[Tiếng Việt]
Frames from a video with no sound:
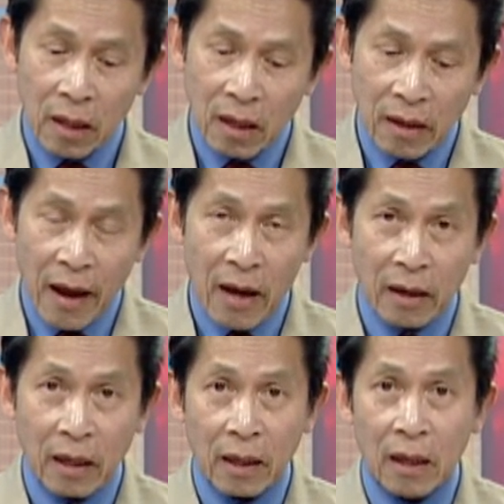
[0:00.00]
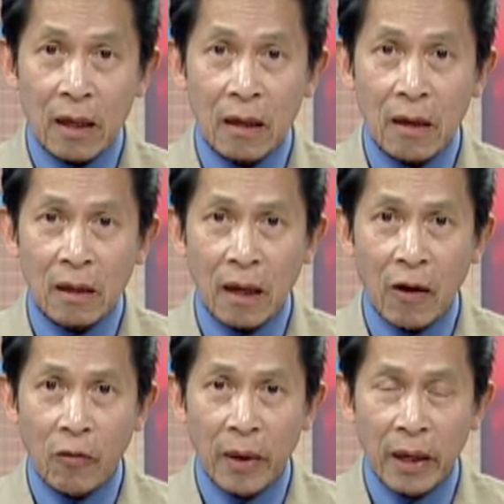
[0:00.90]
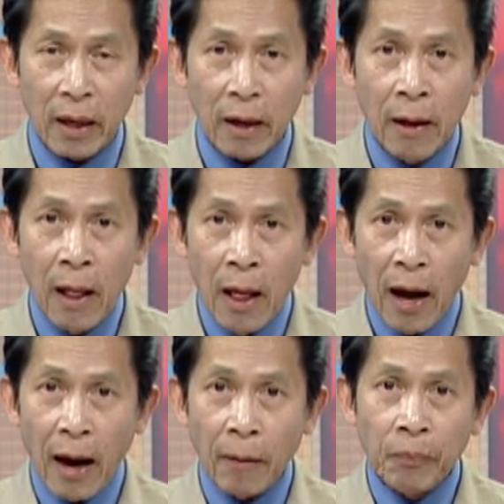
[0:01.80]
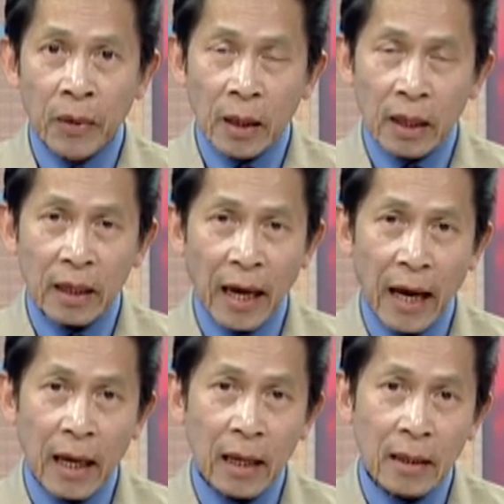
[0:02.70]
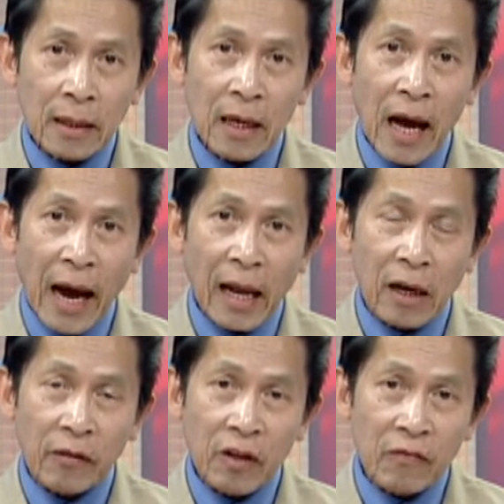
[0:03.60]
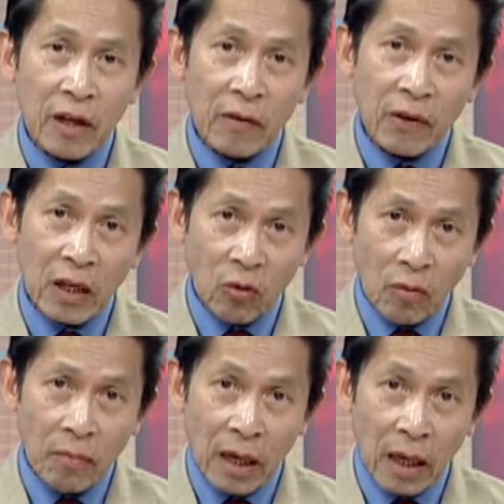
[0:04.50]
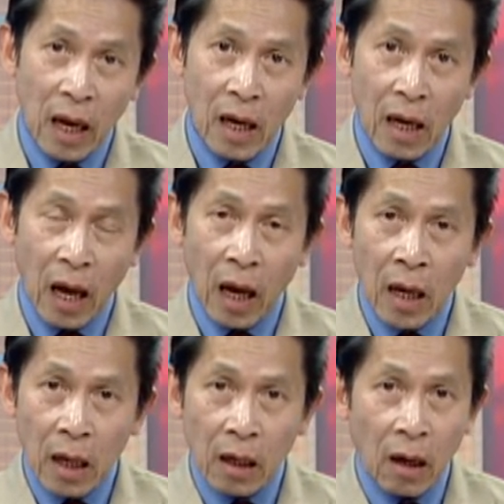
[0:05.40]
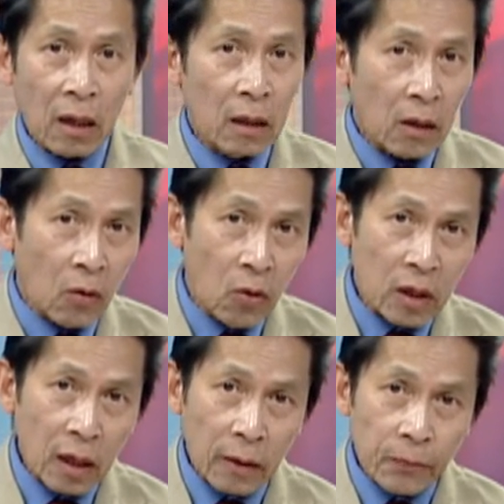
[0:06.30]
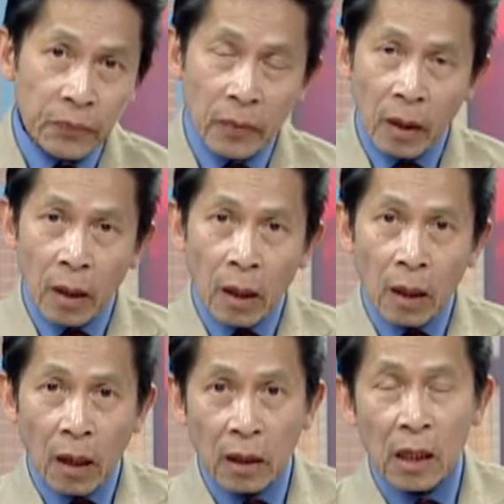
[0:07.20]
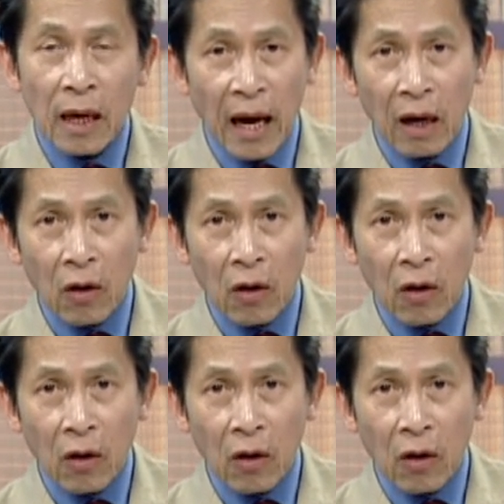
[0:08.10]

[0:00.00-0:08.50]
đèn này kia nó rớt ra đầu mình đó à, cái cái thứ hai là quý vị phải chuẩn bị là có nước uống nè có thức ăn